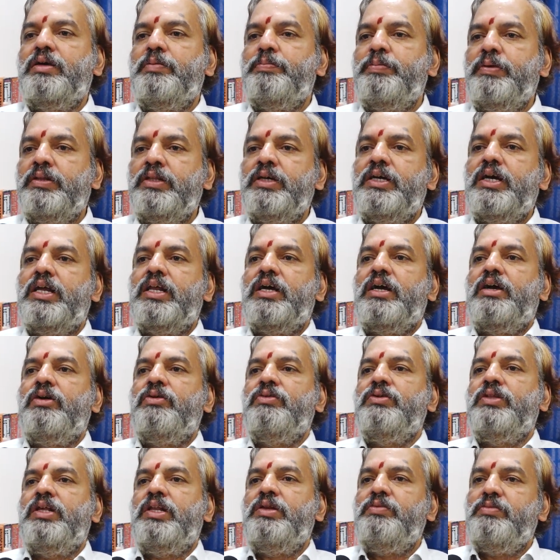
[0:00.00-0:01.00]
ఇబ్బందికరంగా
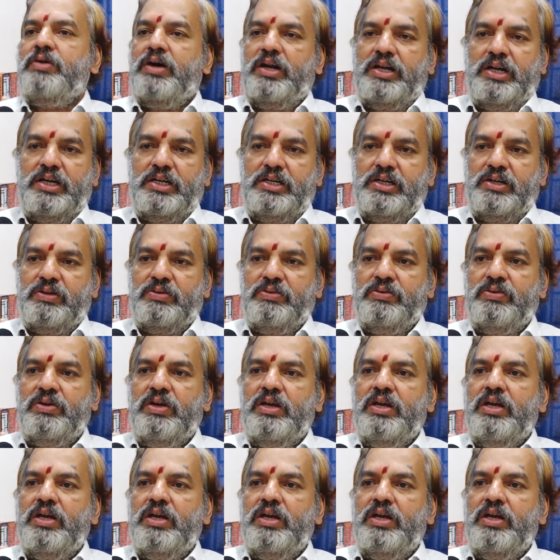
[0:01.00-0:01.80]
ఉందని వాళ్ళు అంటారు